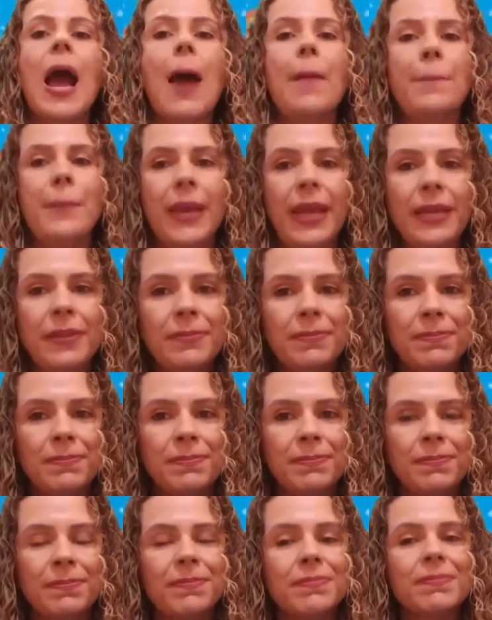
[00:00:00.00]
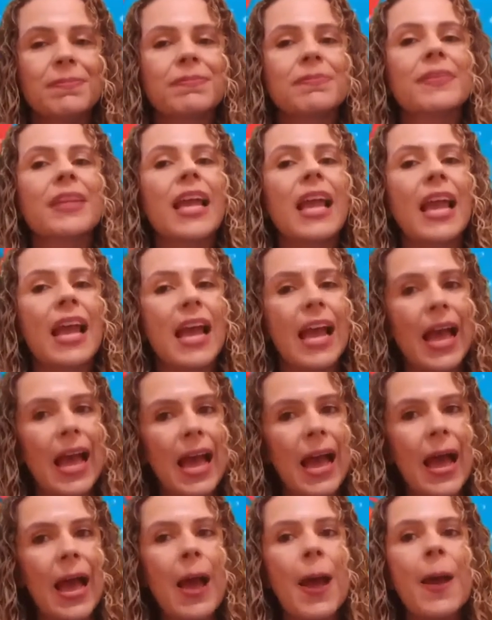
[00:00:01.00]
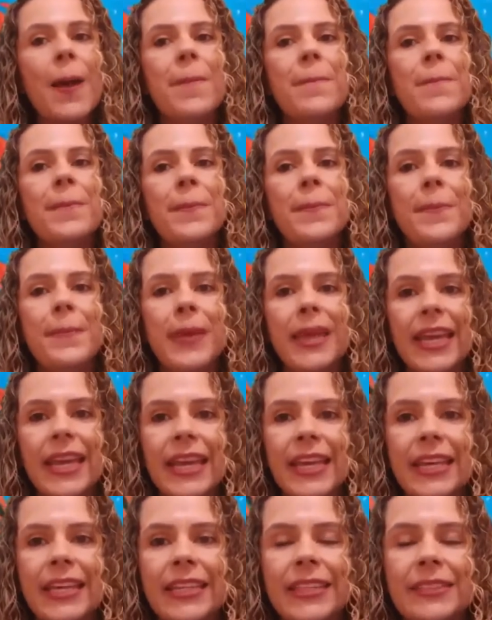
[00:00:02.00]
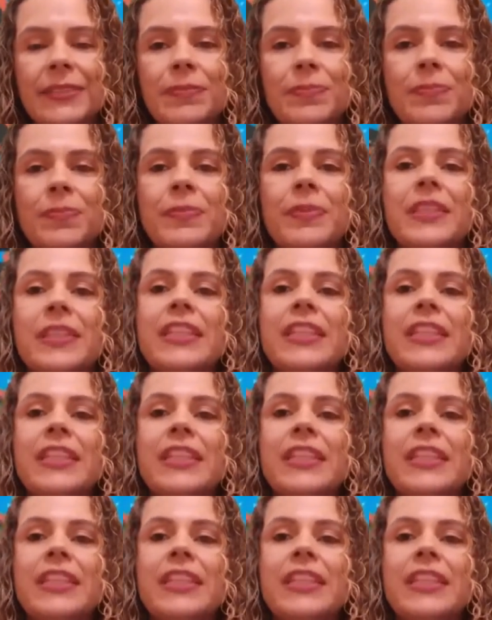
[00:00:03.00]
Amém? Amém.